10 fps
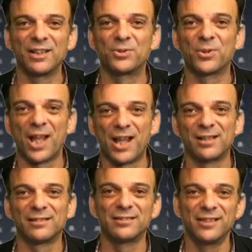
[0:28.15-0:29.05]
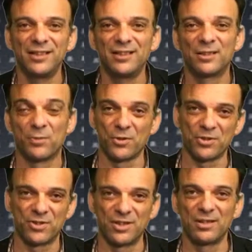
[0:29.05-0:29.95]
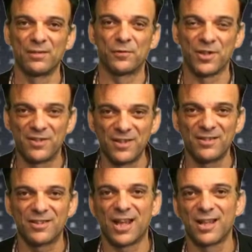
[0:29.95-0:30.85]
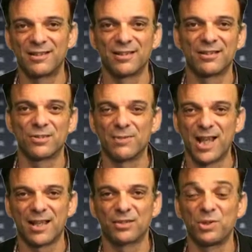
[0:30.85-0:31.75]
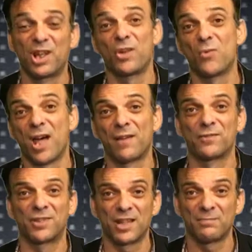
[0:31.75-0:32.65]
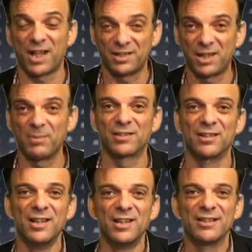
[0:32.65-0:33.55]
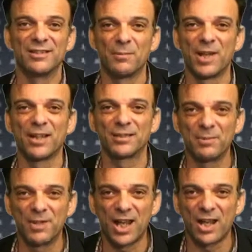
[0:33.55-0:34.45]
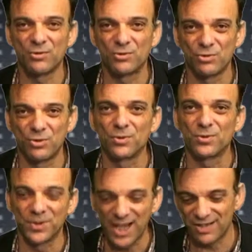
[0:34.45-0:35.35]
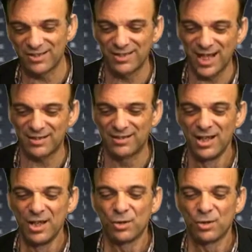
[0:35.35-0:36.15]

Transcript: Litoral e depois de Varzim já ter jogado e Rio Ave estar praticamente também a terminar o seu jogo desta tarde.